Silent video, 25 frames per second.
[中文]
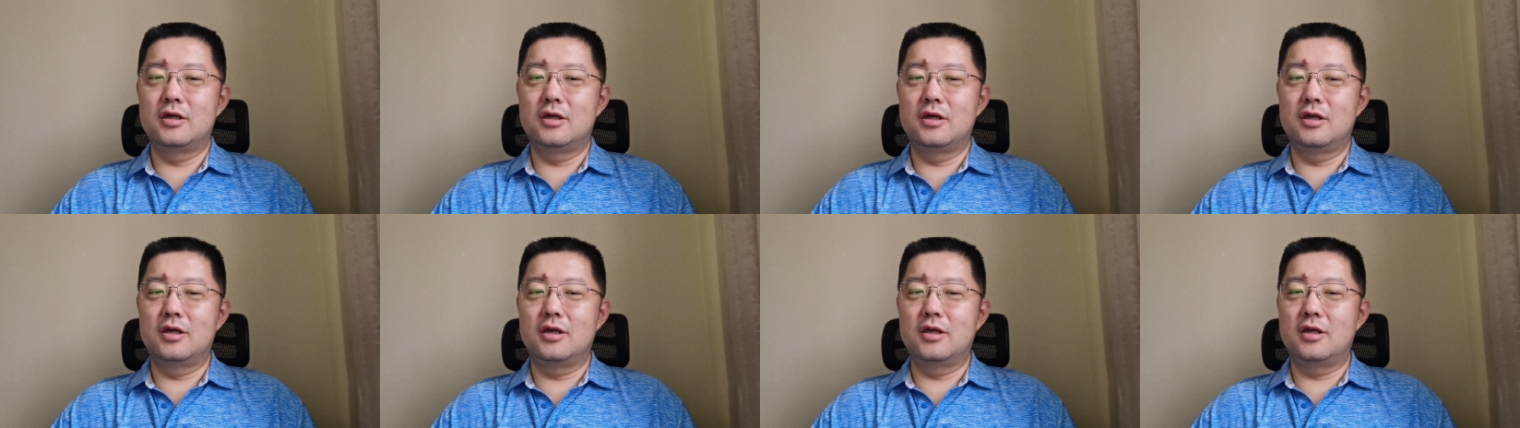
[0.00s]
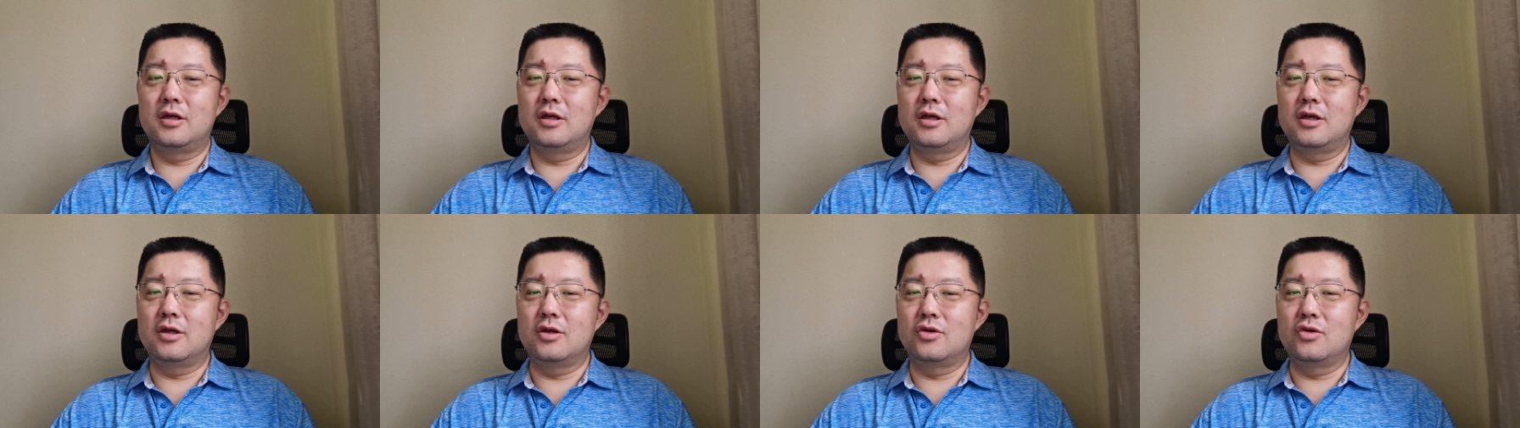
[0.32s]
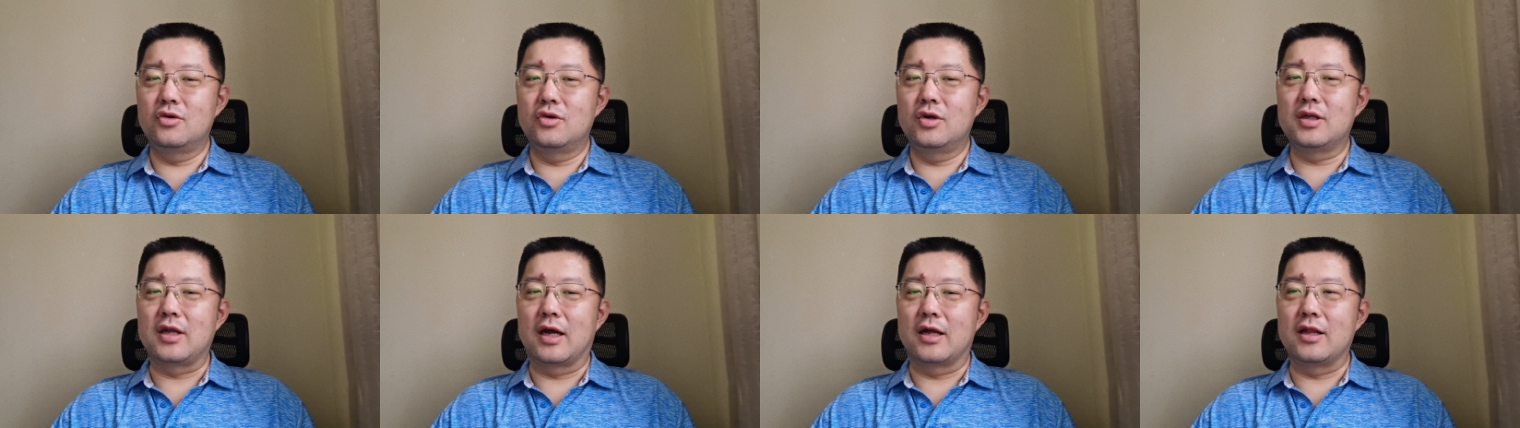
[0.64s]
呃，你
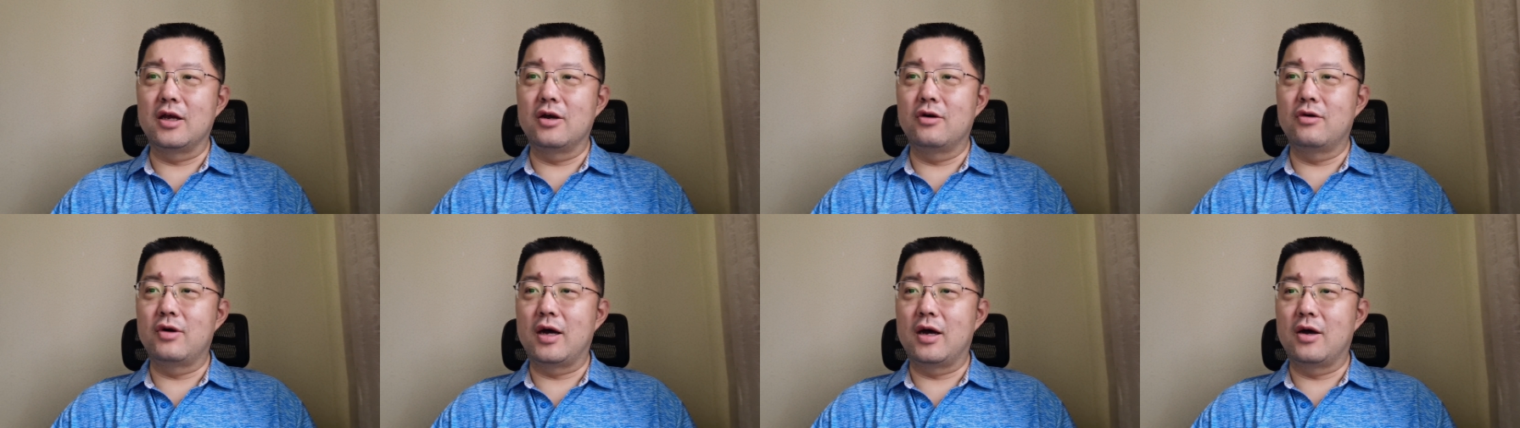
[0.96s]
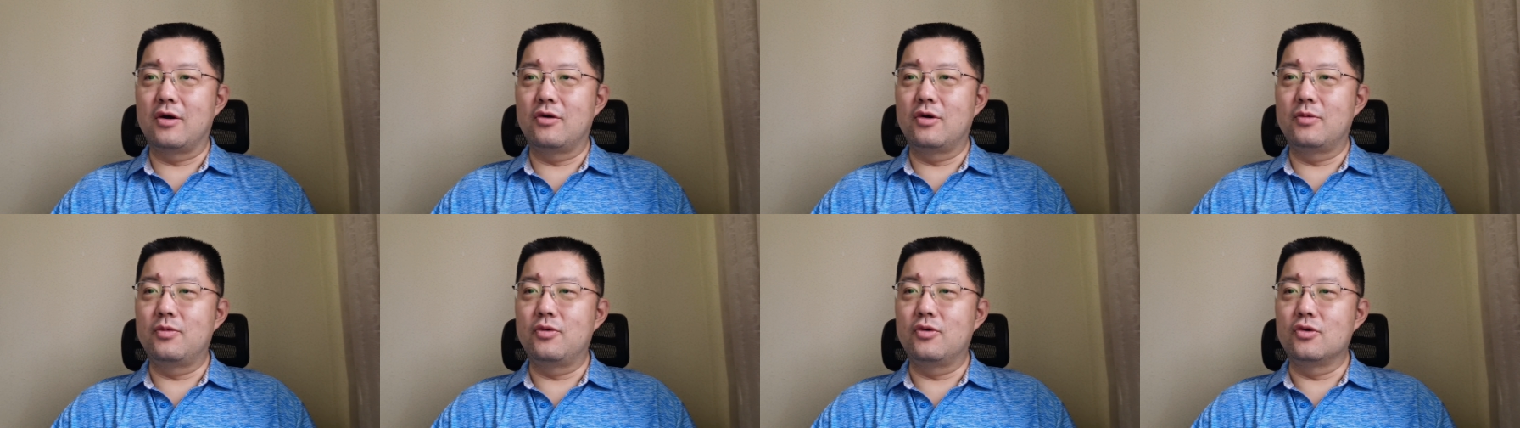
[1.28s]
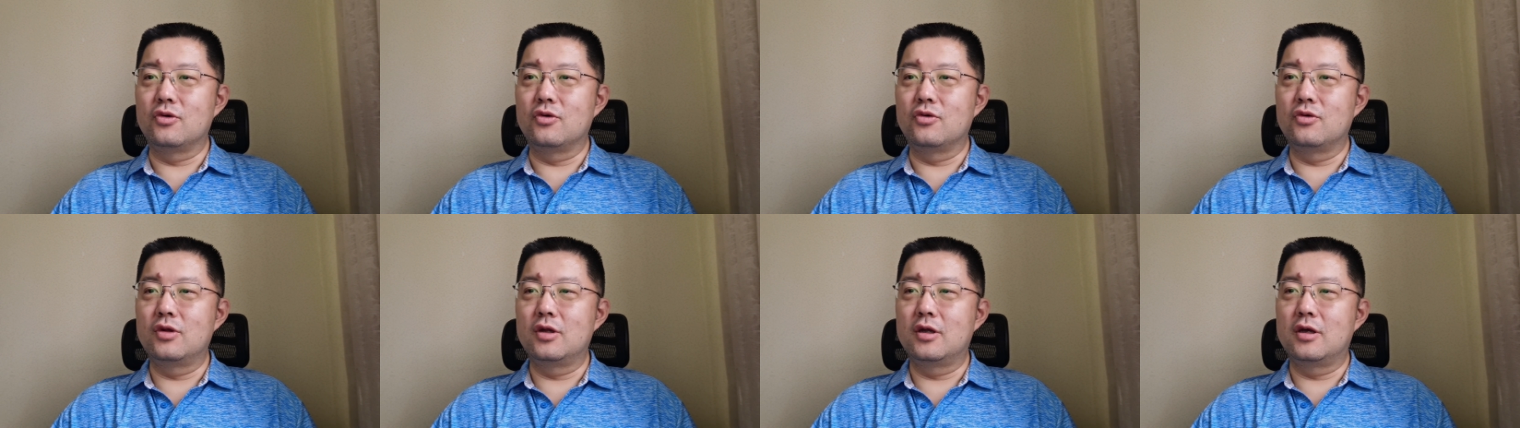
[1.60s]
作为打电话或者
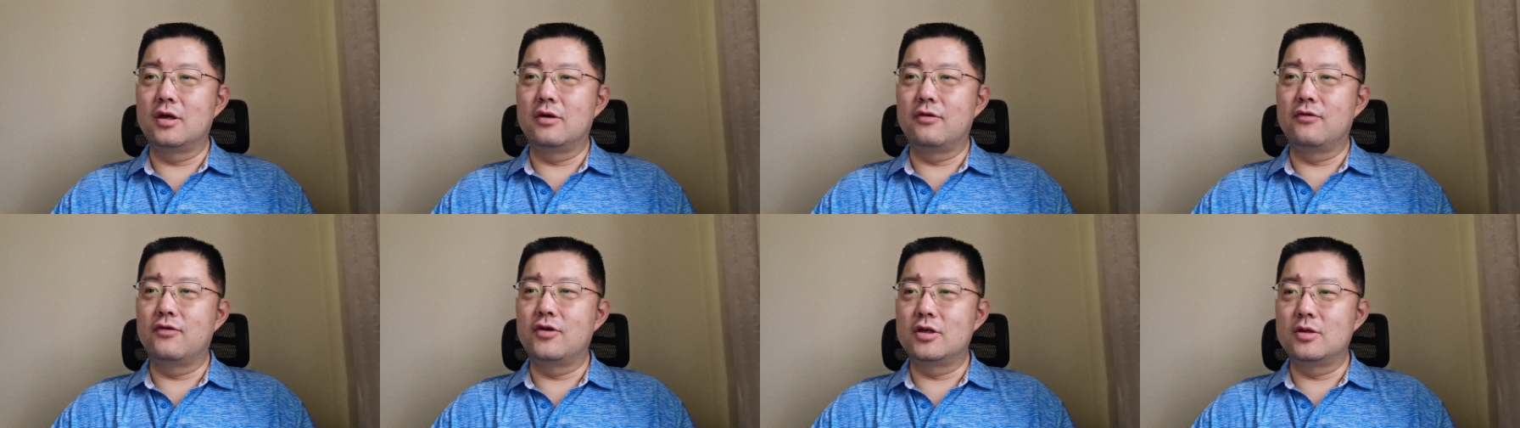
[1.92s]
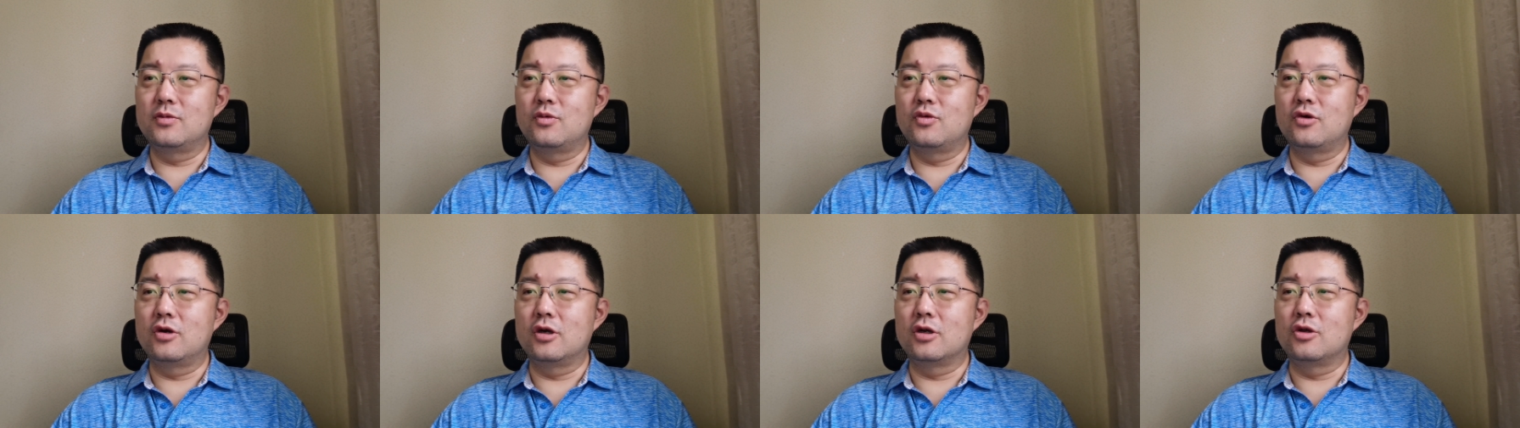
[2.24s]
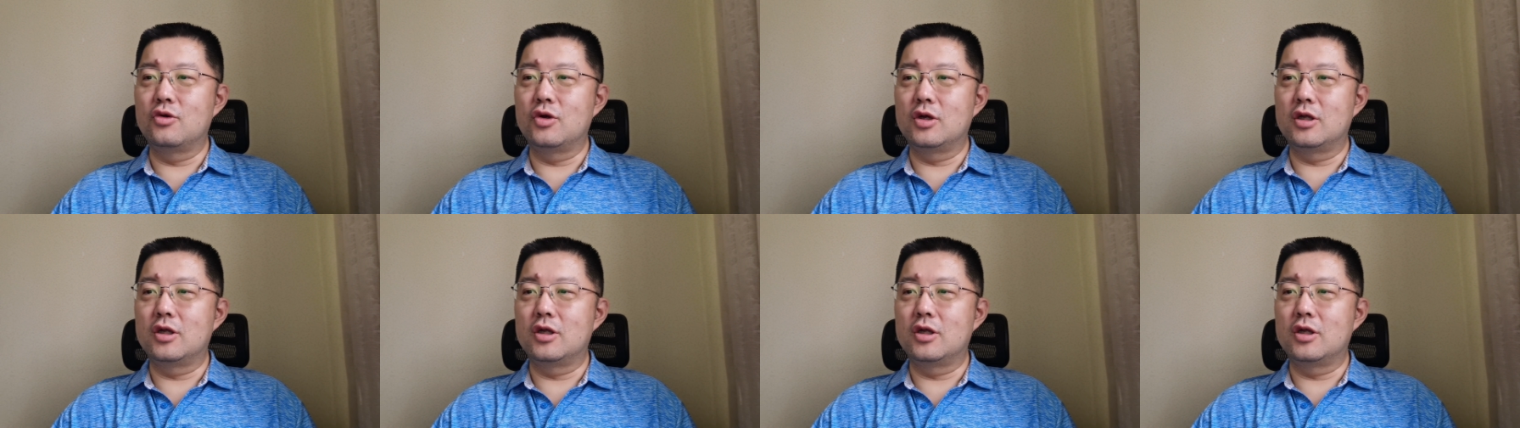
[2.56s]
普通的 Facebook、